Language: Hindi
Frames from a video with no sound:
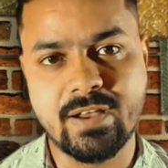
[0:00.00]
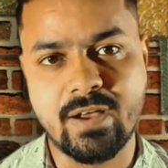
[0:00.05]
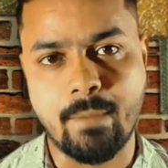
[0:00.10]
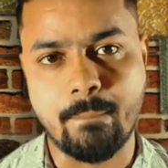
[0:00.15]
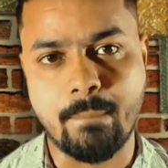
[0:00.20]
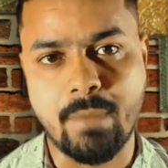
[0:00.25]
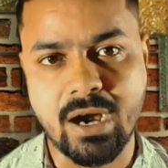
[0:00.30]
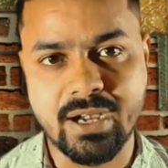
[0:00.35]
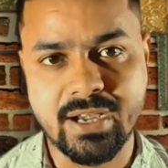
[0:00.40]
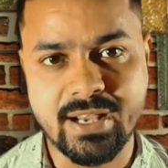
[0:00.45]

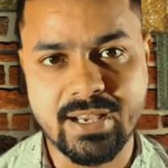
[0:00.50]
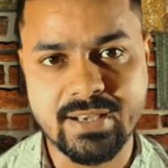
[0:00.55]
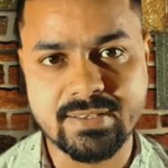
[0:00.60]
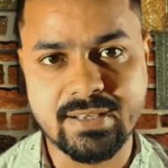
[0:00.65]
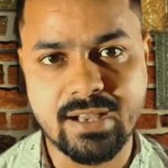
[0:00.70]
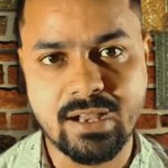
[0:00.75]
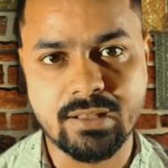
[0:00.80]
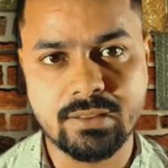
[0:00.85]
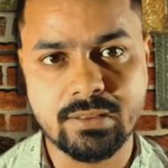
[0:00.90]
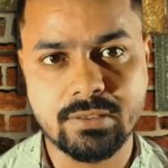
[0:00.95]
कमांड के
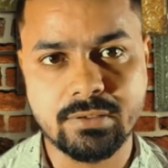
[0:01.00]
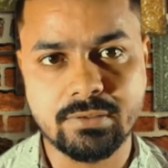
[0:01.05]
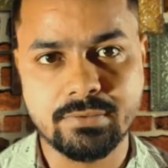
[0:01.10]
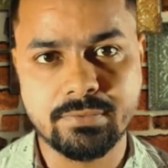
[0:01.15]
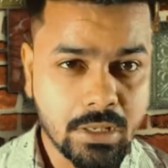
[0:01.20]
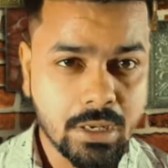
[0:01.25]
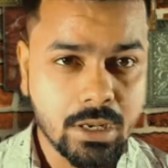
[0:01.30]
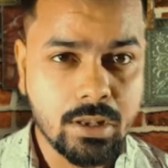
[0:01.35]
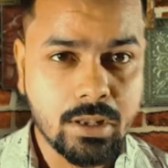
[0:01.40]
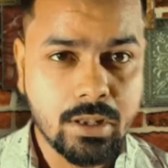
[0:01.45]

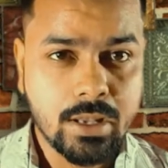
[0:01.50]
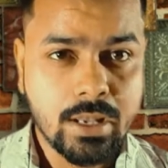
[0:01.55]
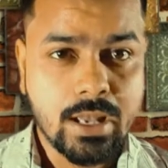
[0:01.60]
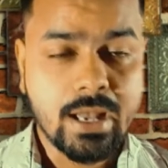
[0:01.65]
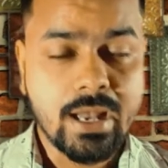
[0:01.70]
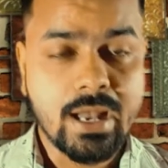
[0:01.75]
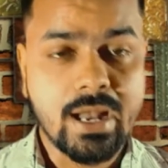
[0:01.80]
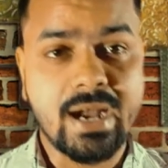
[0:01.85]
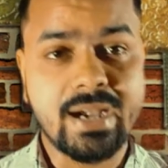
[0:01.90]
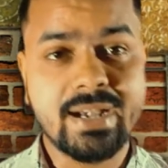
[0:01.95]

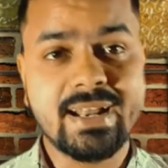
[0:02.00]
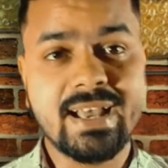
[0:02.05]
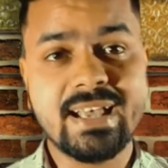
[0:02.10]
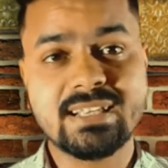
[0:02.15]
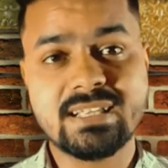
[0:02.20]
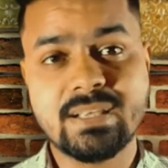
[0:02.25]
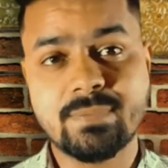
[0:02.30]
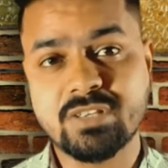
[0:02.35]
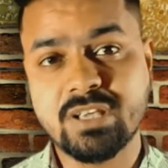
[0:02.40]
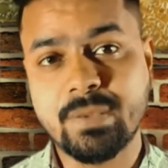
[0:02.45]
साथ एंड
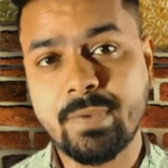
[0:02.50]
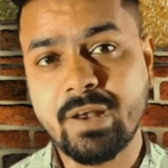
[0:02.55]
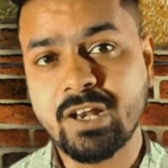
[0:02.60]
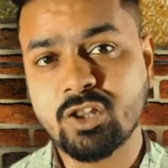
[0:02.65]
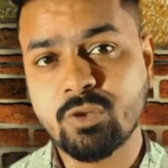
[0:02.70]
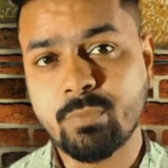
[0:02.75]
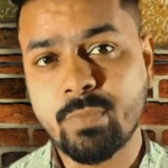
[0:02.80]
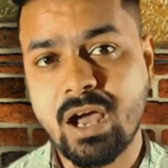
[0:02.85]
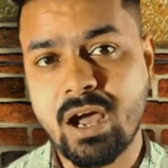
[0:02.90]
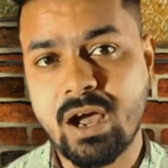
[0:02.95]
गाइज सबसे पहले
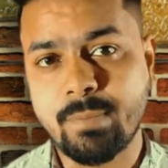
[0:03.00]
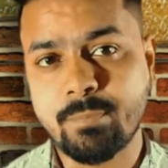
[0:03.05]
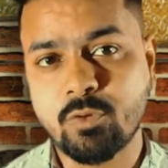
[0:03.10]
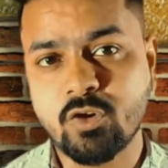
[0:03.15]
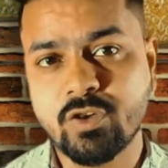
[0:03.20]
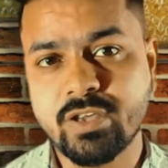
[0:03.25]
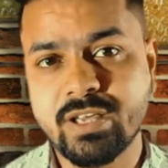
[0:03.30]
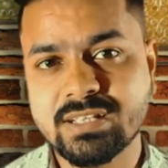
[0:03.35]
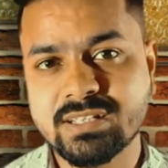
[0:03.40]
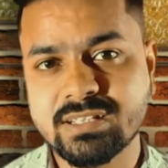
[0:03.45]
तो मैं
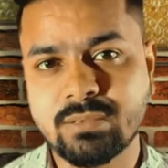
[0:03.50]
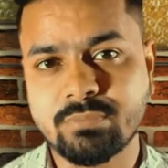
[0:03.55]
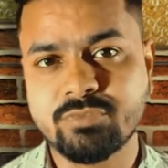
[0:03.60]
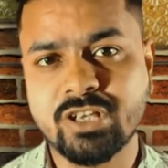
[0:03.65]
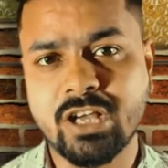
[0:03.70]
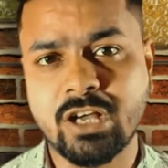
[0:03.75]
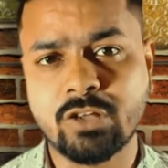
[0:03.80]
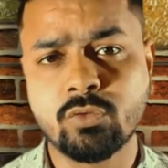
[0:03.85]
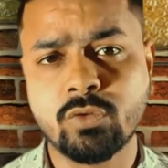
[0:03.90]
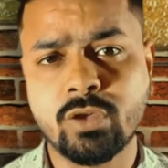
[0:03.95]
आपको ये
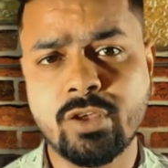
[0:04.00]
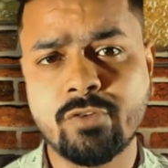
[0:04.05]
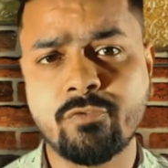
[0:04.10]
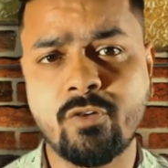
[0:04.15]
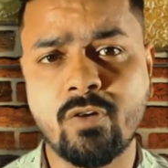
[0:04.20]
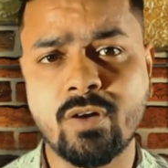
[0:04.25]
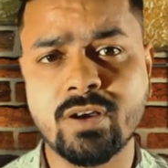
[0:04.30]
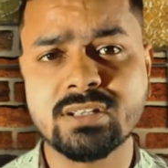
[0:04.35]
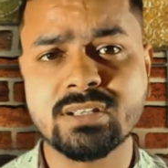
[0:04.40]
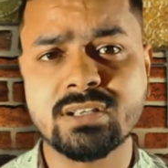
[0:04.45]
समझा दूं कि
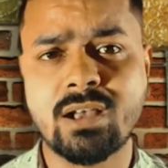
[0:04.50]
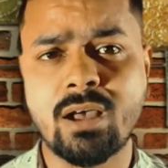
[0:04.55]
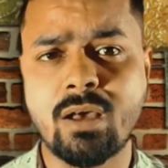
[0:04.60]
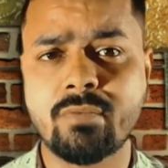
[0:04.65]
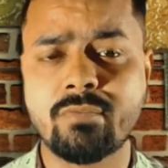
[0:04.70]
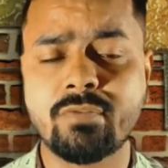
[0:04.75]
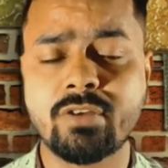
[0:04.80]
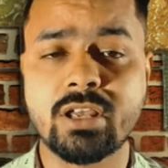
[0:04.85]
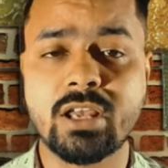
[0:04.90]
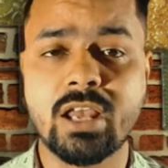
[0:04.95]
फॉन्ट्स
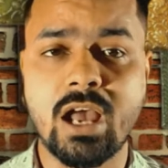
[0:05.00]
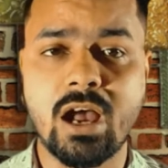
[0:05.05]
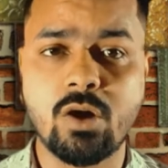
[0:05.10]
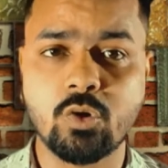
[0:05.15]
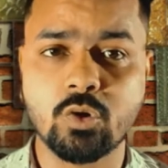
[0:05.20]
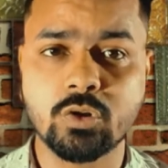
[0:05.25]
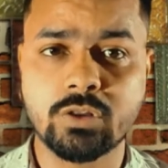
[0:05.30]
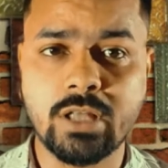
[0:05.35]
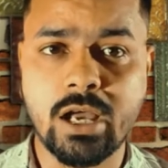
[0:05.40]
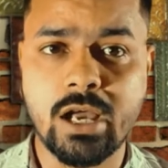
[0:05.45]
कर्व क्या
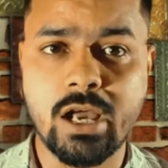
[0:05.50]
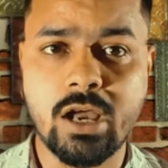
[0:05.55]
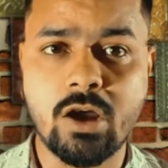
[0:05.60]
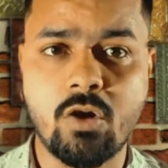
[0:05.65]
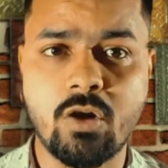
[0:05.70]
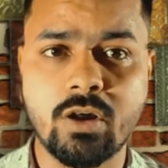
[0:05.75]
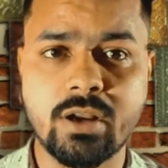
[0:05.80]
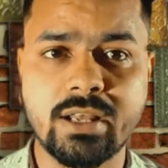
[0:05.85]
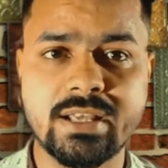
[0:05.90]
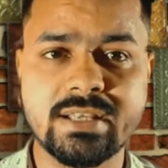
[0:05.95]
होता है
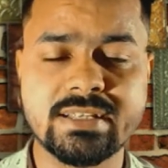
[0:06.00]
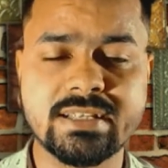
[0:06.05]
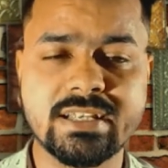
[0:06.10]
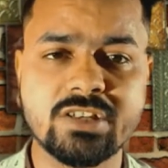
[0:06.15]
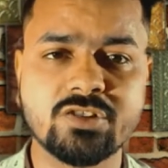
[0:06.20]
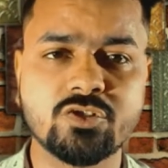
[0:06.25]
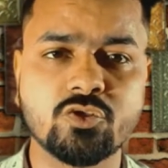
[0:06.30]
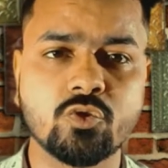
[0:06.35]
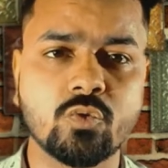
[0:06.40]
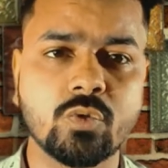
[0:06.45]
और
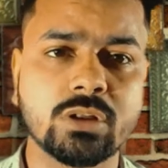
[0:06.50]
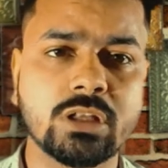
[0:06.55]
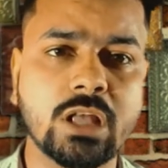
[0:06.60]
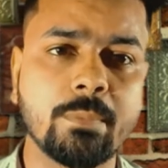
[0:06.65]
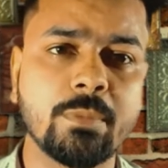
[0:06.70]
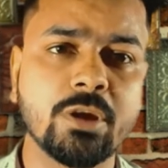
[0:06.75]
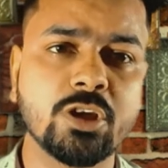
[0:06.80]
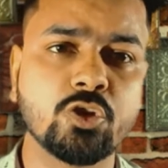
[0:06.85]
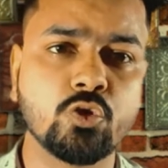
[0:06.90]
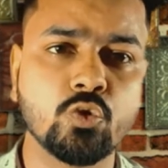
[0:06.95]
इसकी ज़रूरत
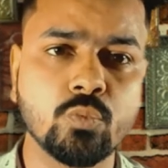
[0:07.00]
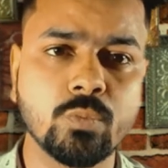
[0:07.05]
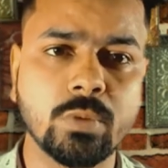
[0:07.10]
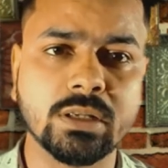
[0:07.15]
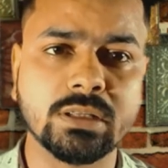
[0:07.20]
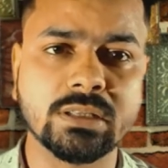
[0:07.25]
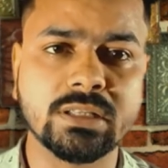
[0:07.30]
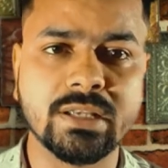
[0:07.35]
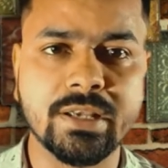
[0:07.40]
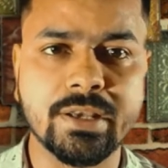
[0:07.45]
हमें क्यों
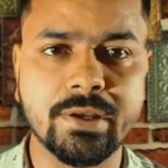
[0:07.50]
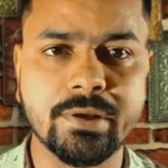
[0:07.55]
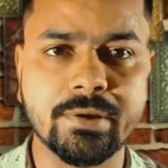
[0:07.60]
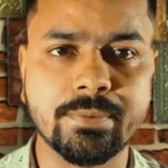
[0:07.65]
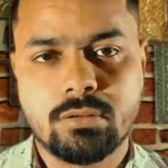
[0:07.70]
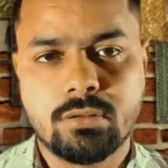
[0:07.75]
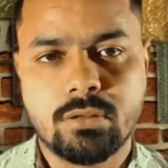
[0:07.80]
पड़ती है